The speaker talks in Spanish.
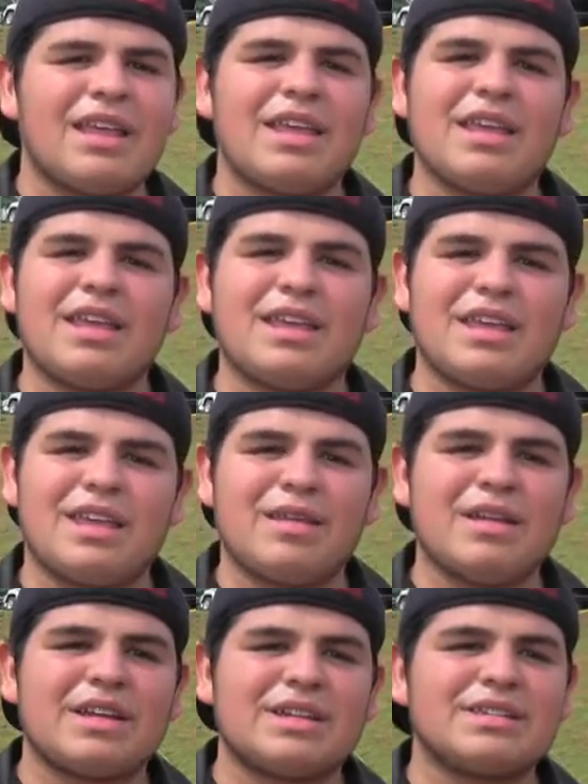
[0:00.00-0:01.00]
y
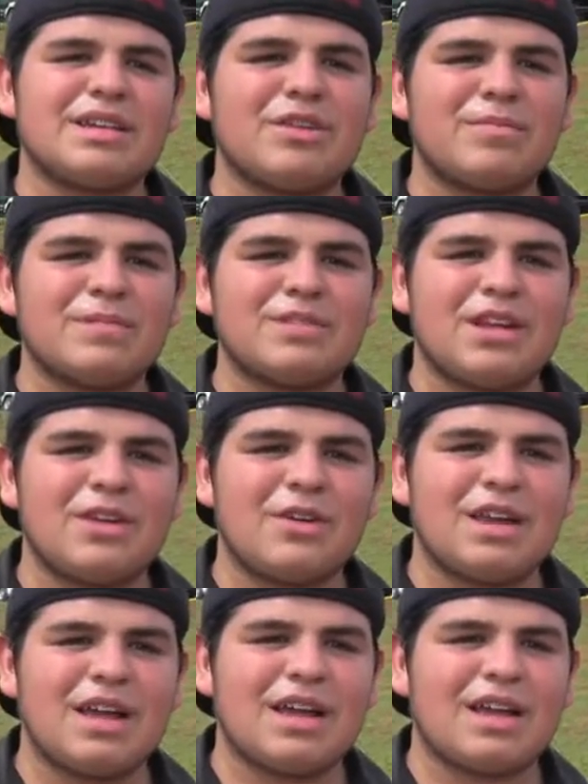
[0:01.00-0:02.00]
gracias a Dios me
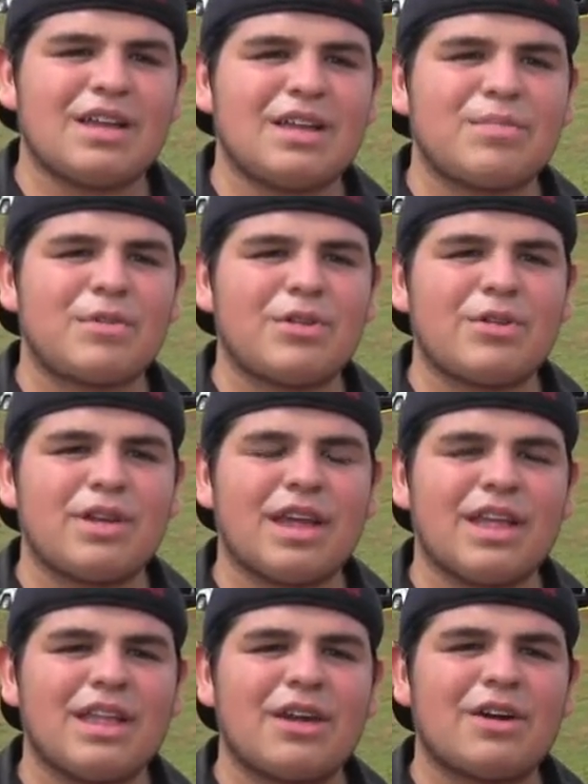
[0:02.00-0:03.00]
salió la, la
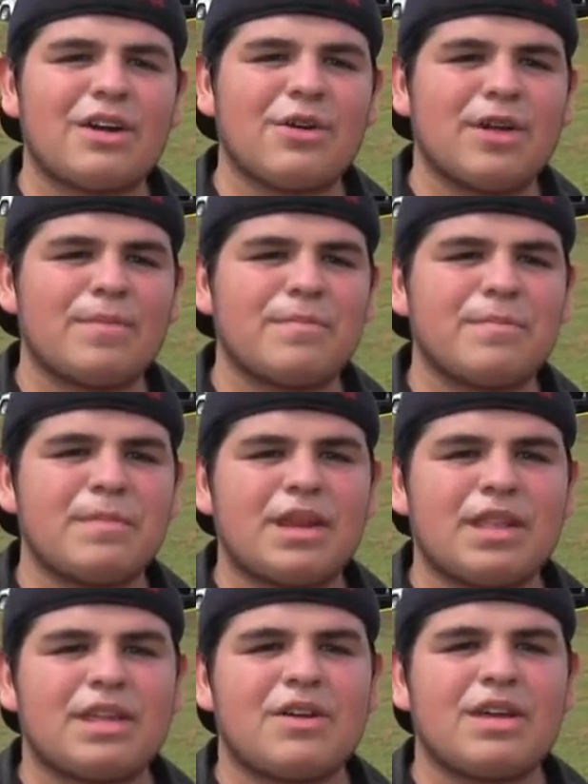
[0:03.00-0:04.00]
oportunidad y ahora voy en
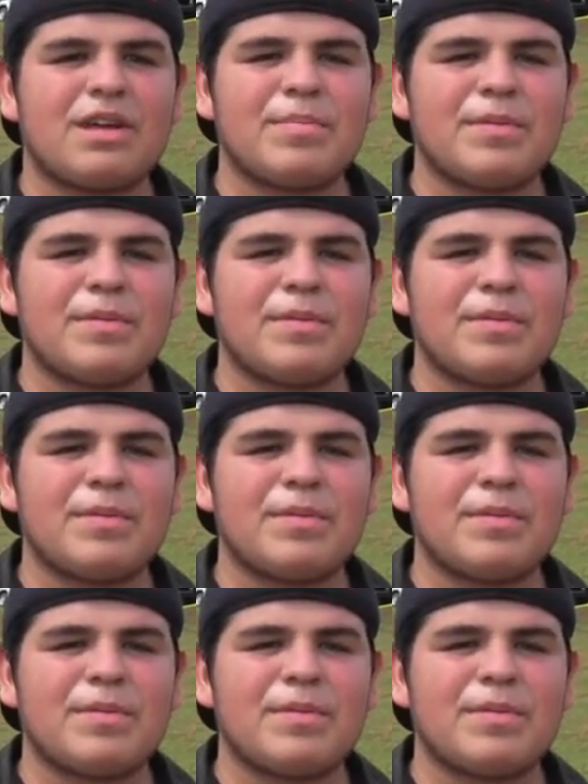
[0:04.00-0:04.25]
una tabla